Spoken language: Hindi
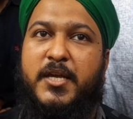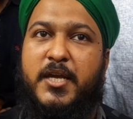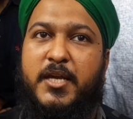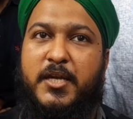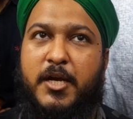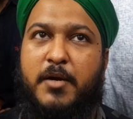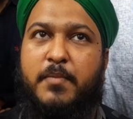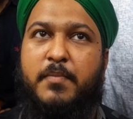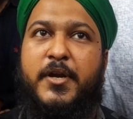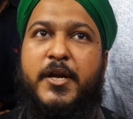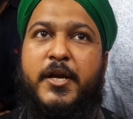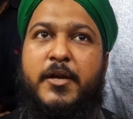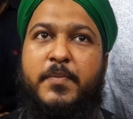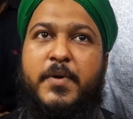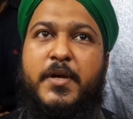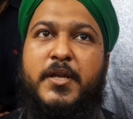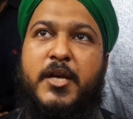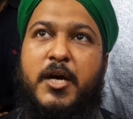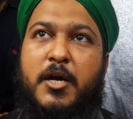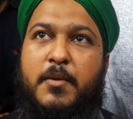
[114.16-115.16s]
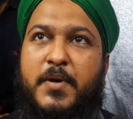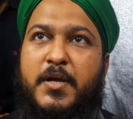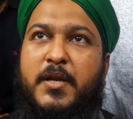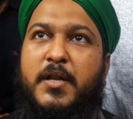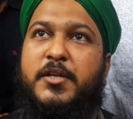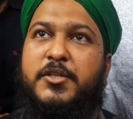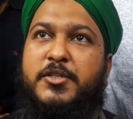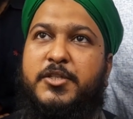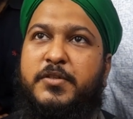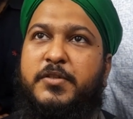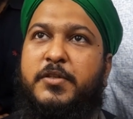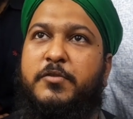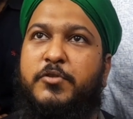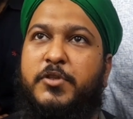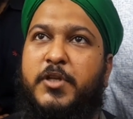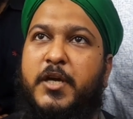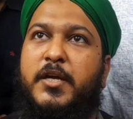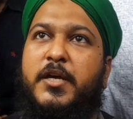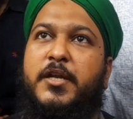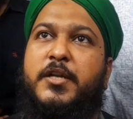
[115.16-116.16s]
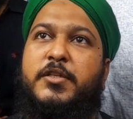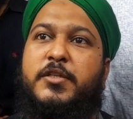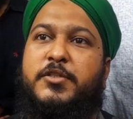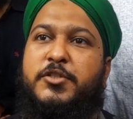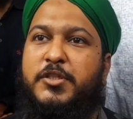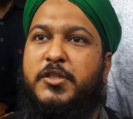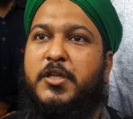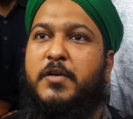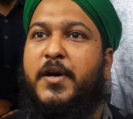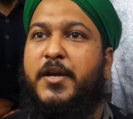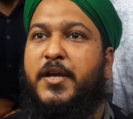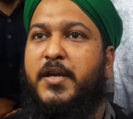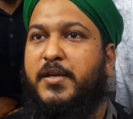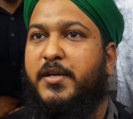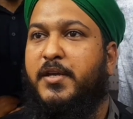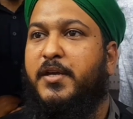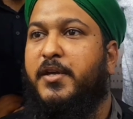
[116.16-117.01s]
कि कम रेट पर यहाँ पर अच्छी सुविधा यानी अच्छी दवाएँ